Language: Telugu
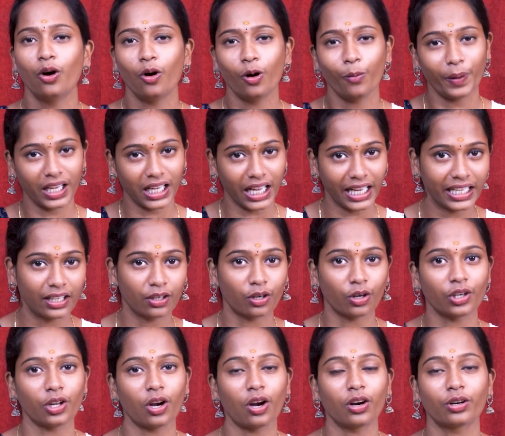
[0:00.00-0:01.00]
ఓ పక్క
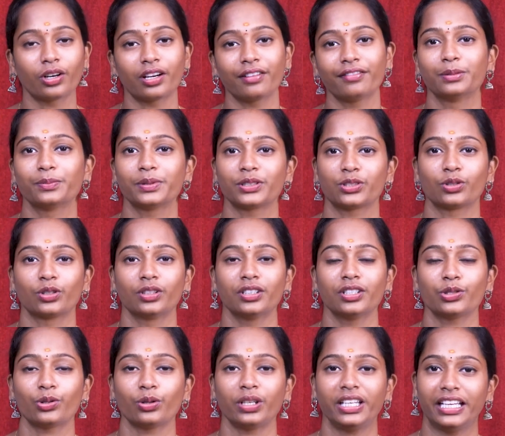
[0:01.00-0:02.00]
ఇంకో టాక్ కూడా
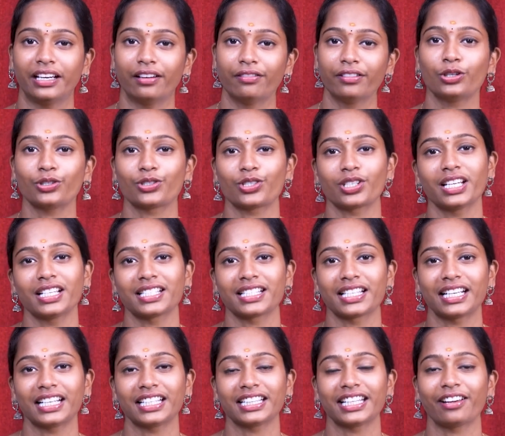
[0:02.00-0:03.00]
వినిపిస్తుంది సో ఎవరు వచ్చినా
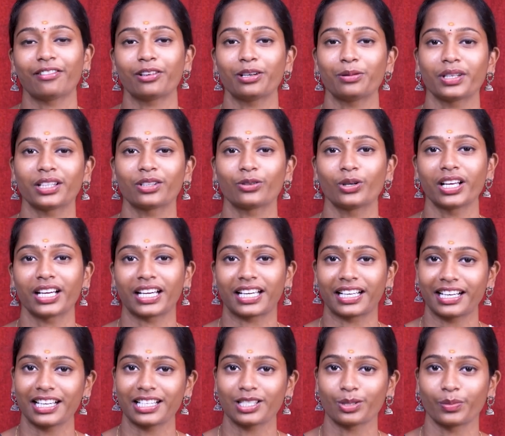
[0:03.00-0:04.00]
సరే దేవరం మీద ఉన్న
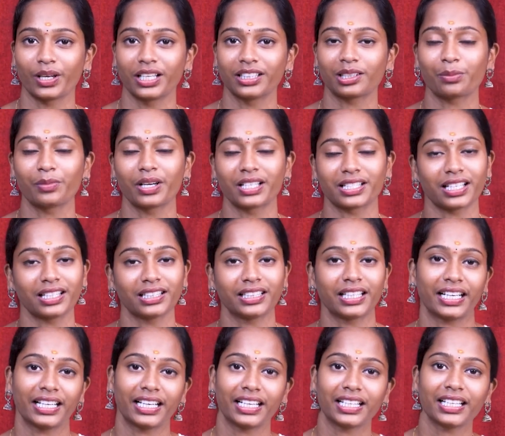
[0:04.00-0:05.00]
క్రేజ్ మాత్రం అసలు
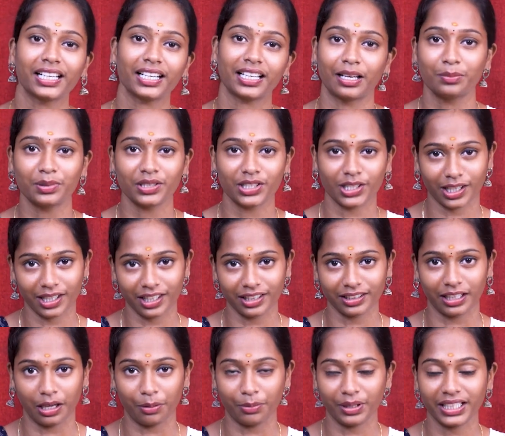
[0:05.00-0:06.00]
తగ్గేట్టుగా
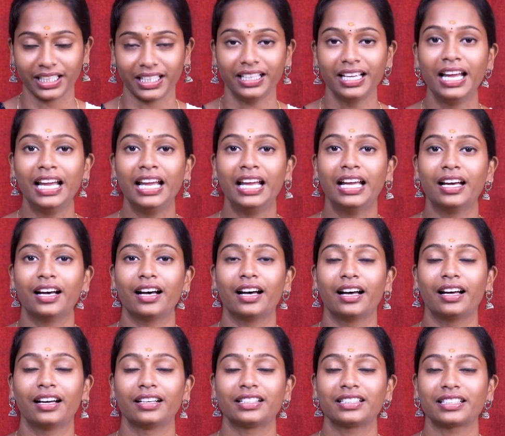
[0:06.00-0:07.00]
కనిపించట్లేదు కాబట్టి
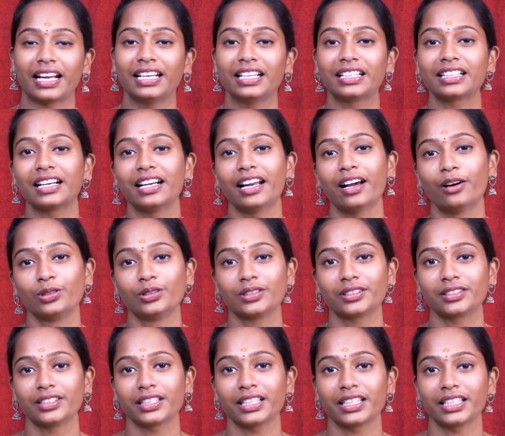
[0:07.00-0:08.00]
ట్రైలర్ ఎలా
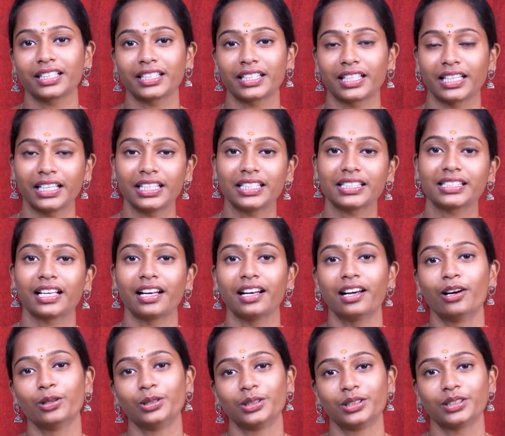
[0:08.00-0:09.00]
ఉంటుంది రిలీజ్
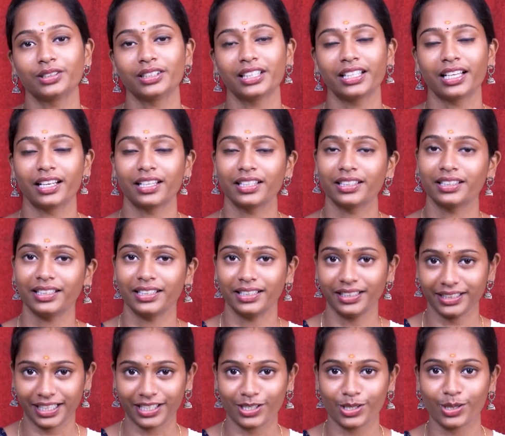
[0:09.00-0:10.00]
ఎలా ఉంటుంది అనేది
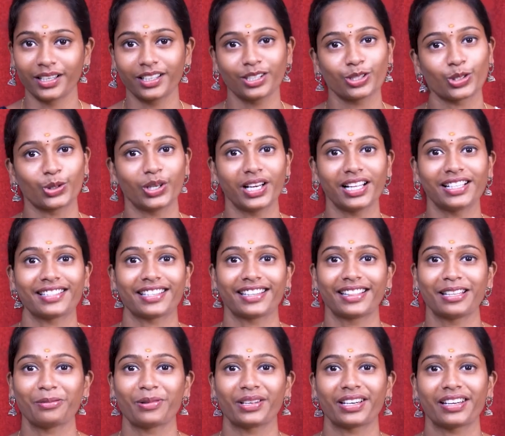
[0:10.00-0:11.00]
ఖచ్చితంగా
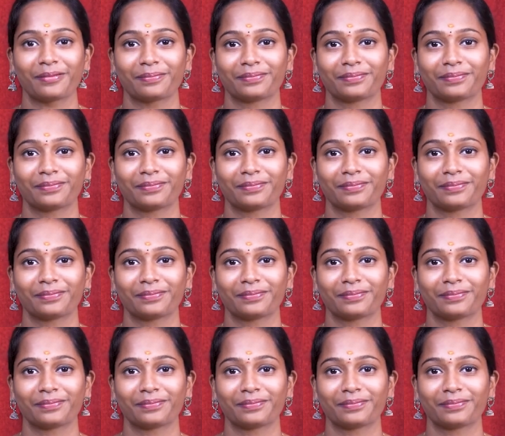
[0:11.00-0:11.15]
చూడాల్సిందే మరి